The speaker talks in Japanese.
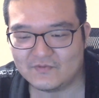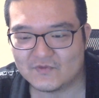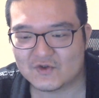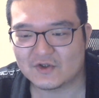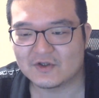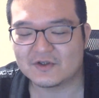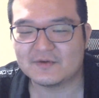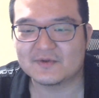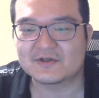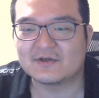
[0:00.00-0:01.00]
じゃあ、行き
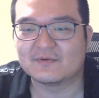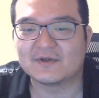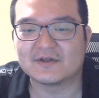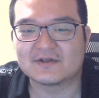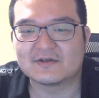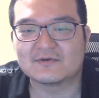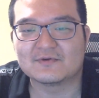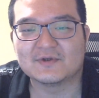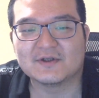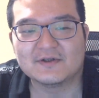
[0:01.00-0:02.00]
ますかもね、早
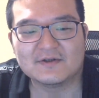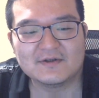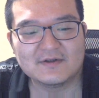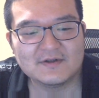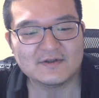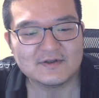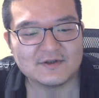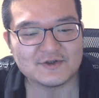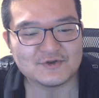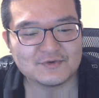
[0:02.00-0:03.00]
速ね。
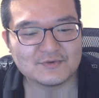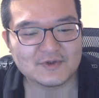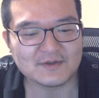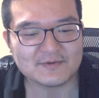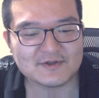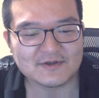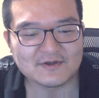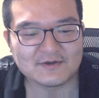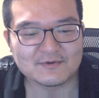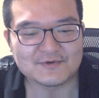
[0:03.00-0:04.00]
に週分ありますから
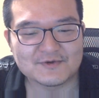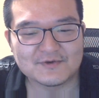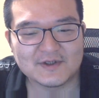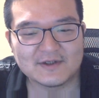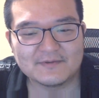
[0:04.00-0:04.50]
ね、今週は。